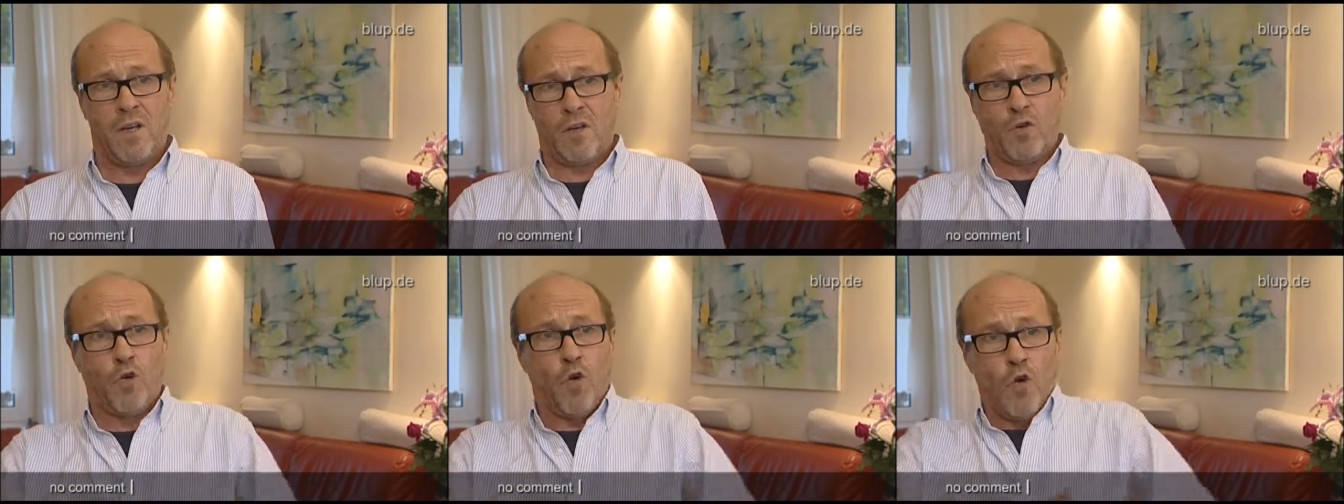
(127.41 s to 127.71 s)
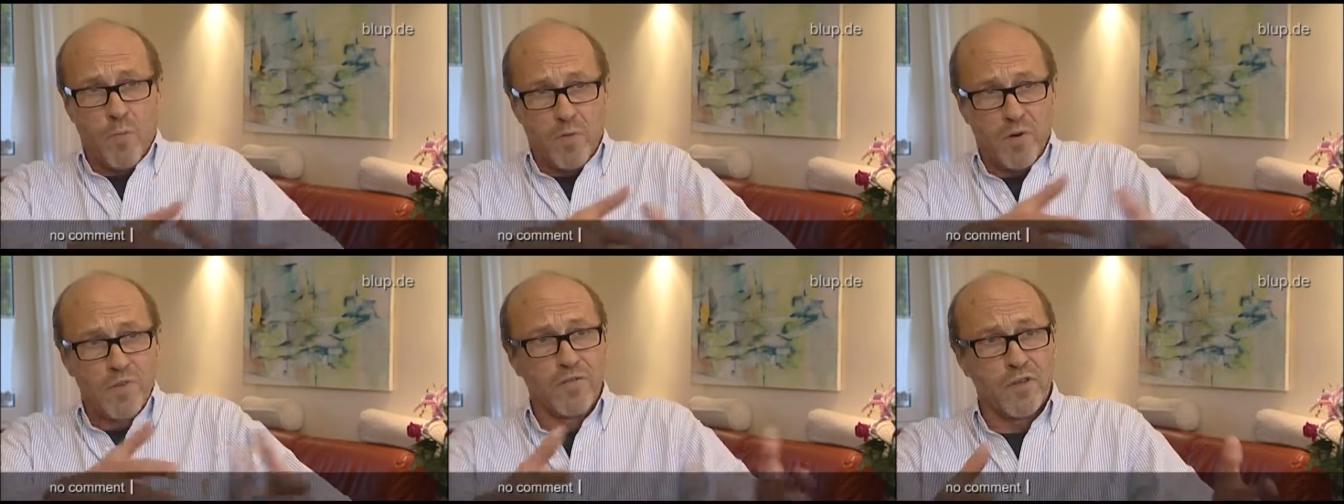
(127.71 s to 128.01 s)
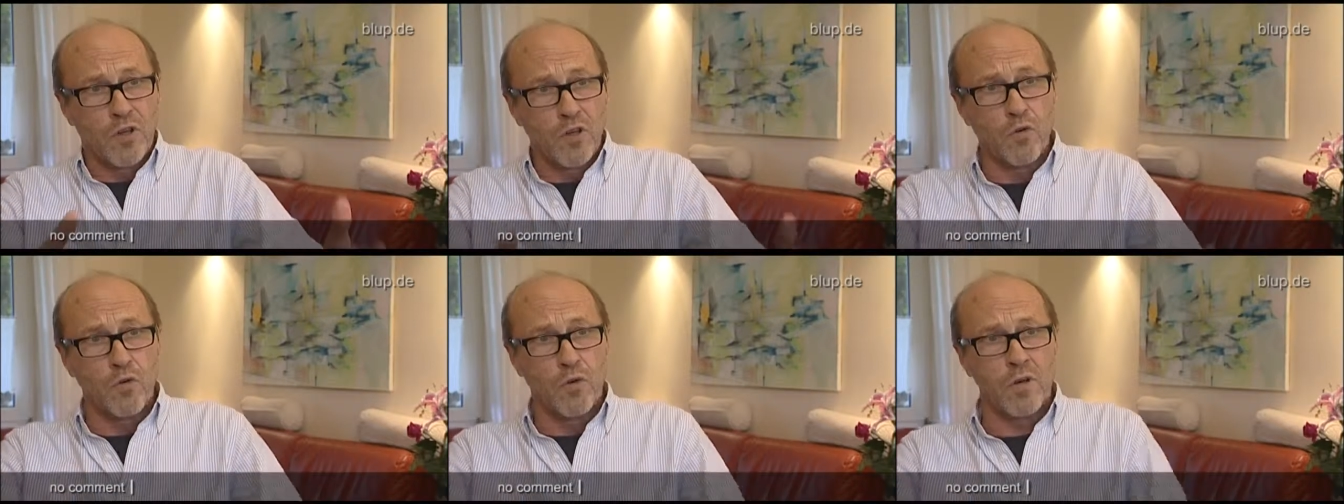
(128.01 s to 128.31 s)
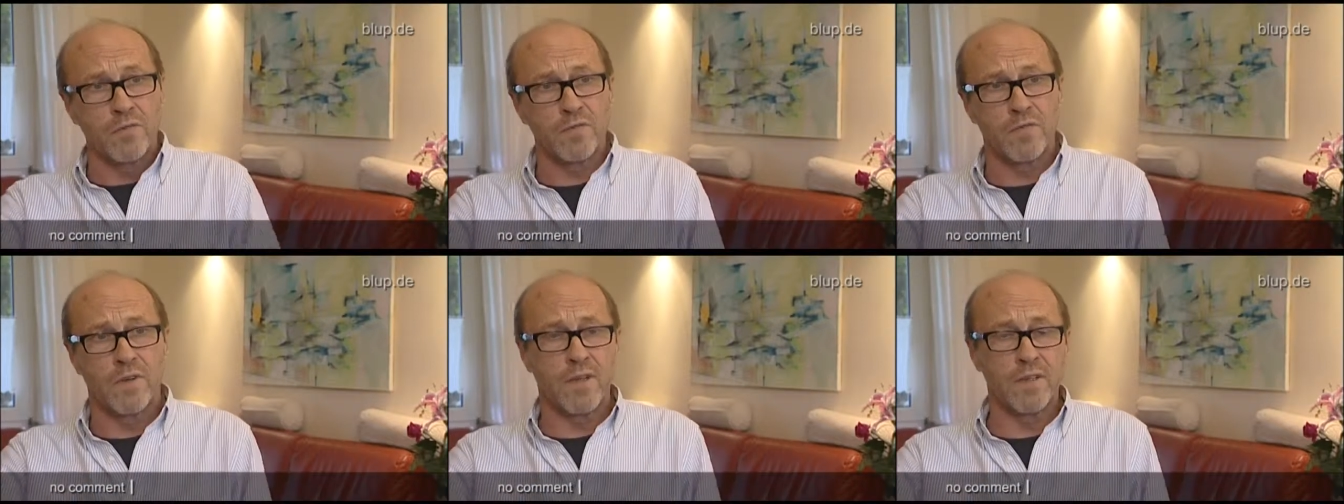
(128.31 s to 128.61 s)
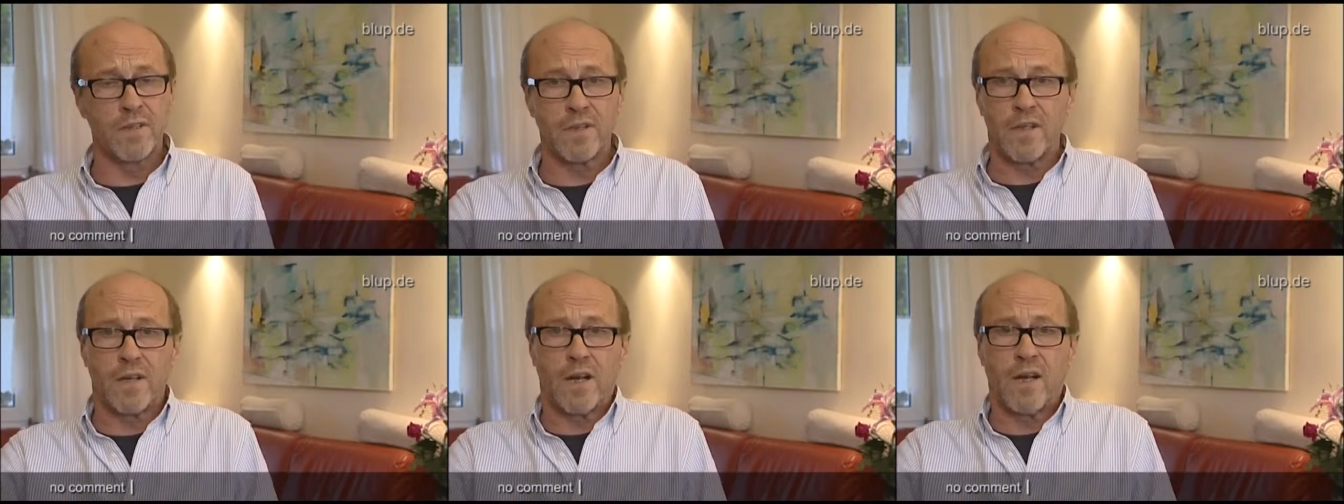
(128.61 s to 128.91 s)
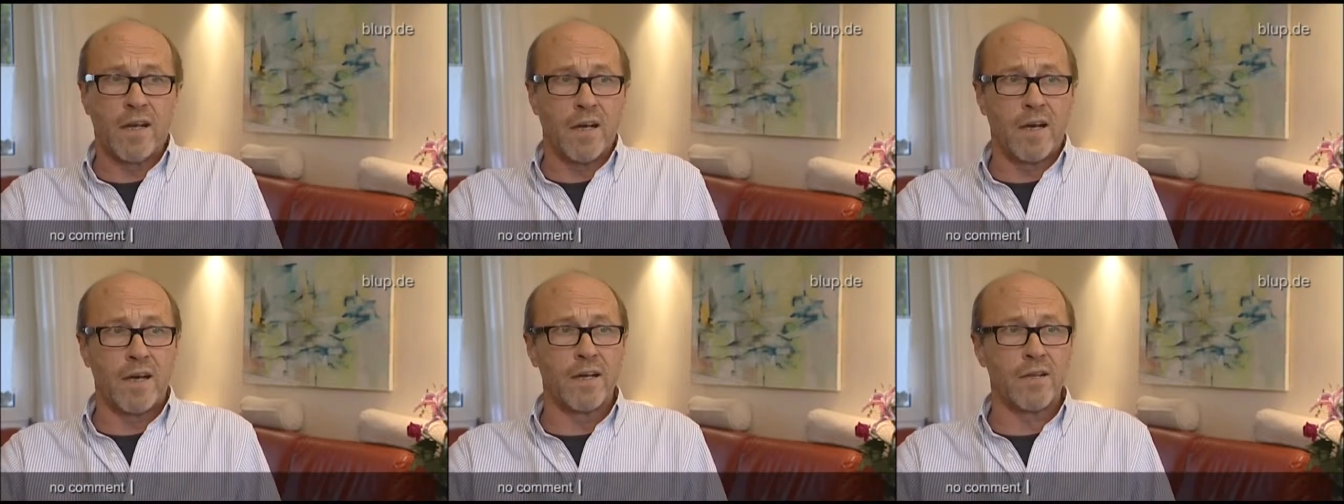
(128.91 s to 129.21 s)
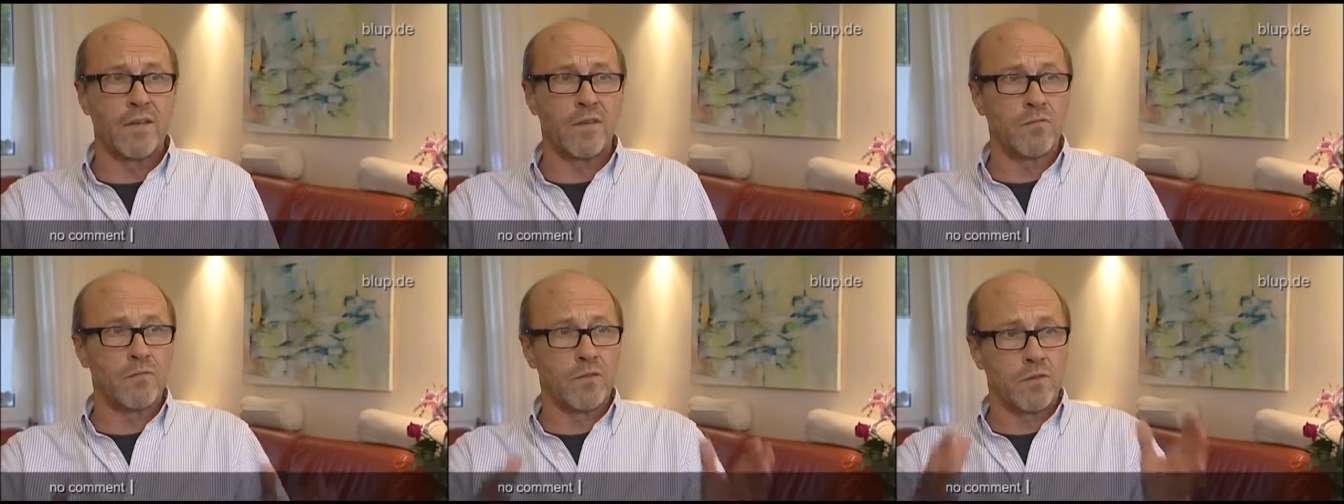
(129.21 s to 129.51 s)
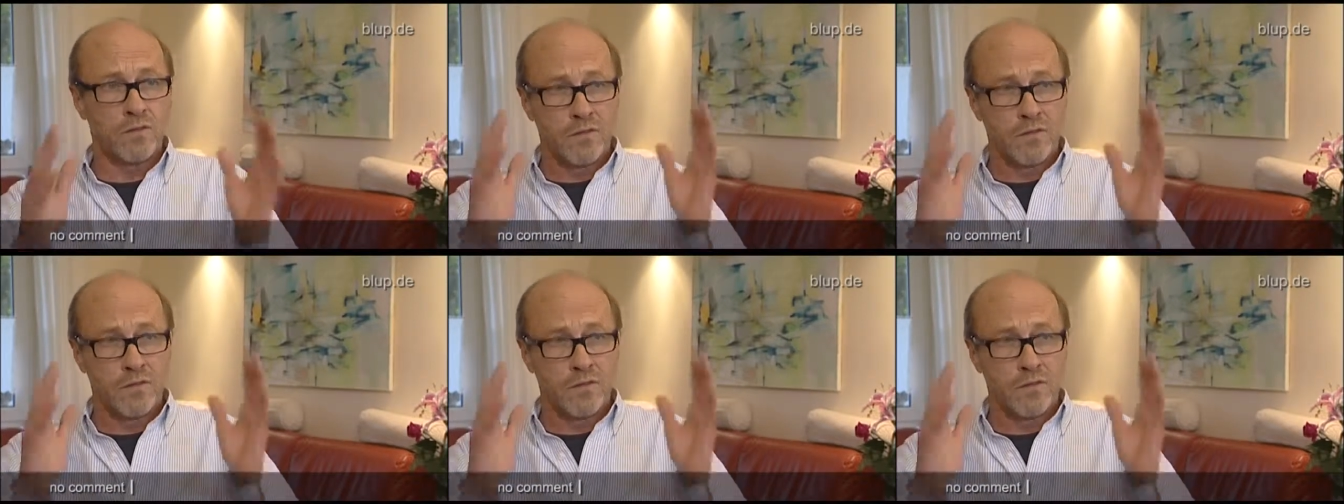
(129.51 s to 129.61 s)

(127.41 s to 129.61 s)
Gruppe verloren, waren dann alleine und